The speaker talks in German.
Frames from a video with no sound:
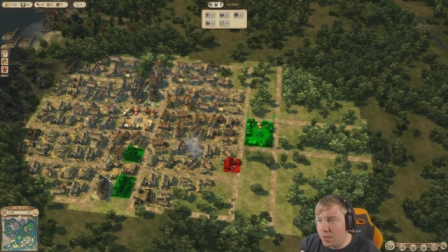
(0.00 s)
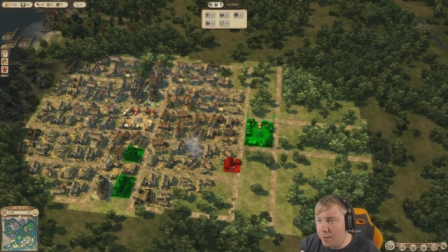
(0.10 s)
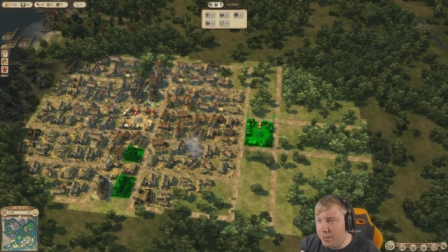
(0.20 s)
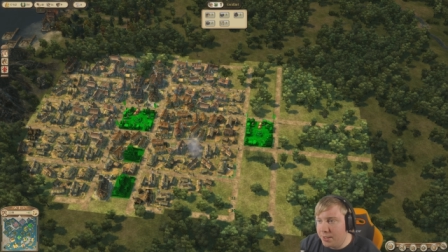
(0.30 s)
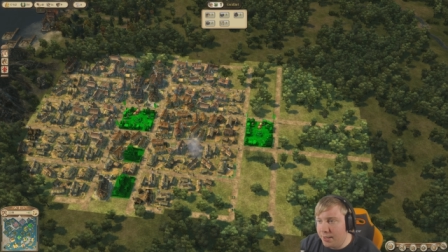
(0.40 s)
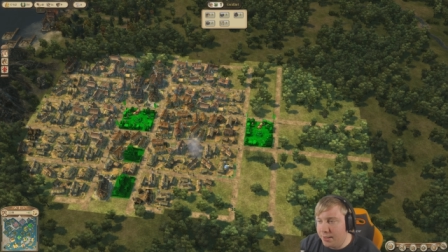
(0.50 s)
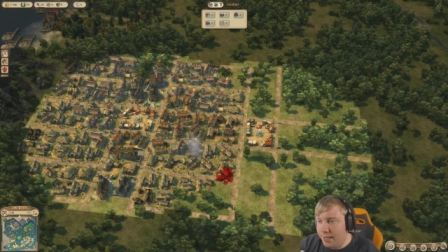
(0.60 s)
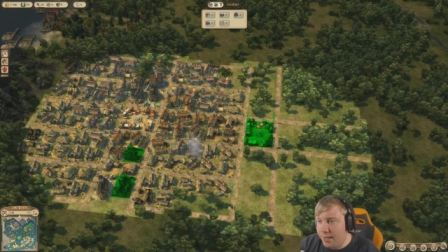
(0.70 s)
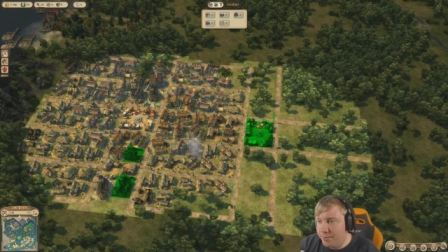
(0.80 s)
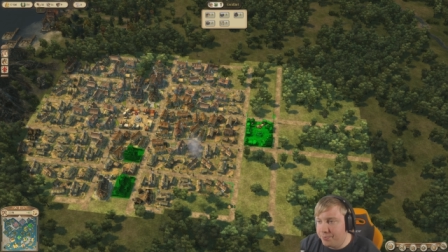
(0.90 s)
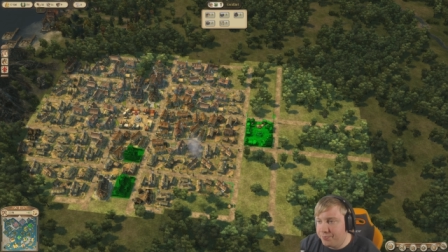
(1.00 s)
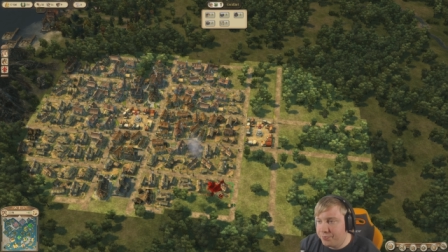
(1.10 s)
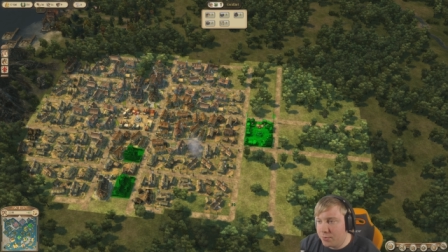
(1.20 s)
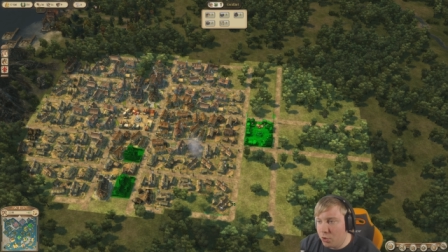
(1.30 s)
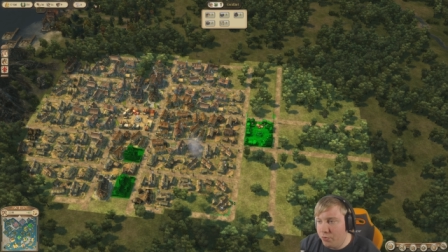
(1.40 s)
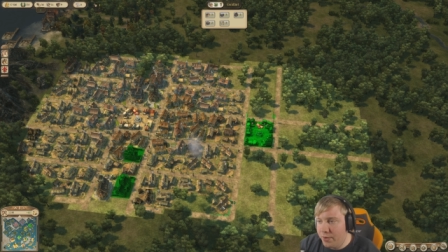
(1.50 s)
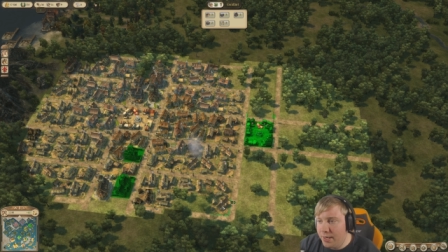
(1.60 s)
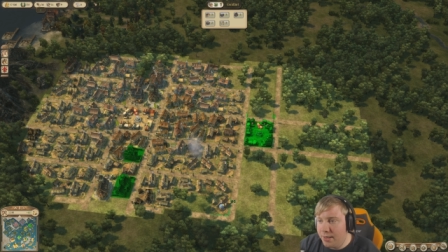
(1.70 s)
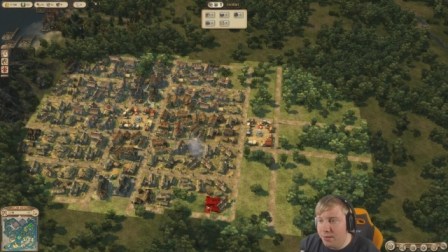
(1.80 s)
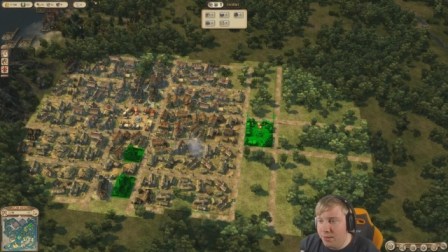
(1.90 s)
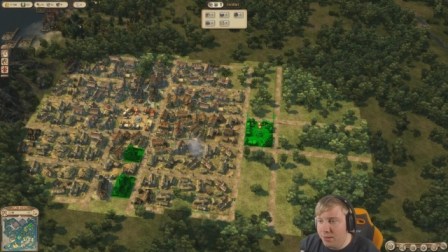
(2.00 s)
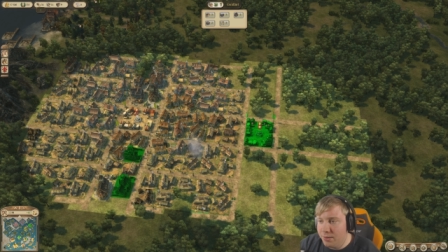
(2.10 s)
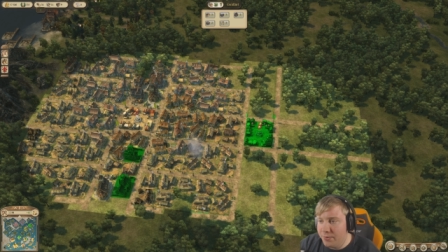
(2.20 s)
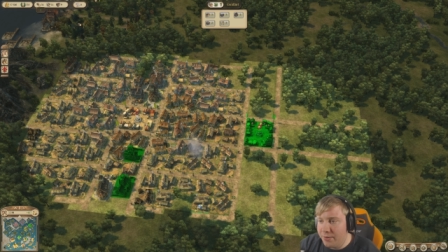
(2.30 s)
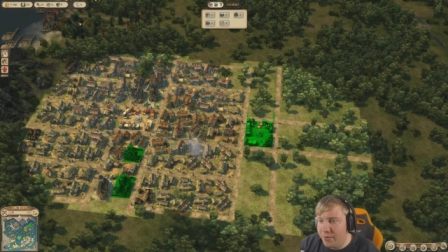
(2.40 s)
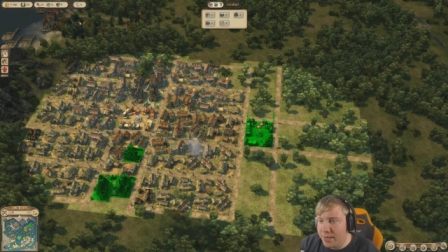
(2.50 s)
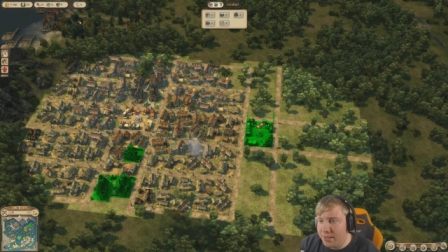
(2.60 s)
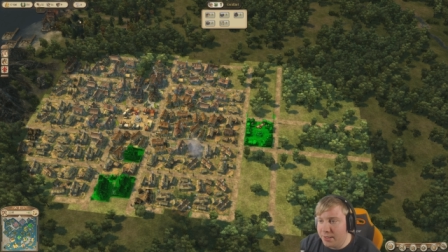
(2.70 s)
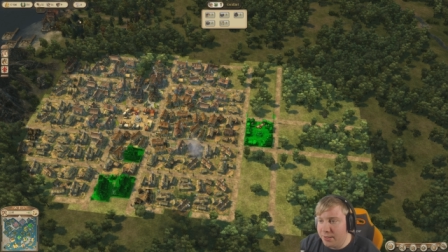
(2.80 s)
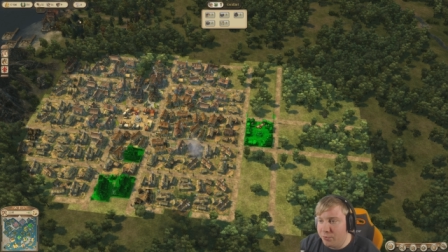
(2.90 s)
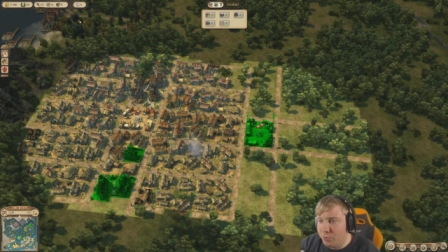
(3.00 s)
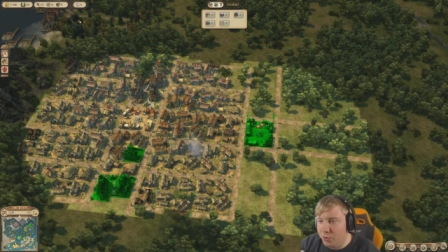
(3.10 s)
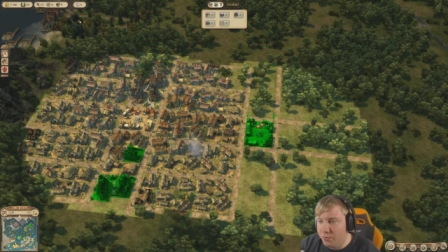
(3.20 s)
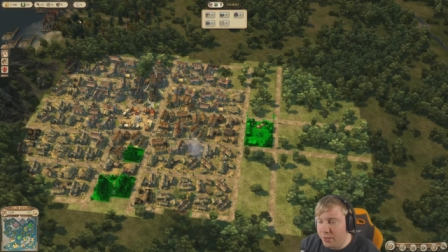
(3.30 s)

Aber ich denke, ja. Und wenn, dann äh, werden wir halt den Krieg führen.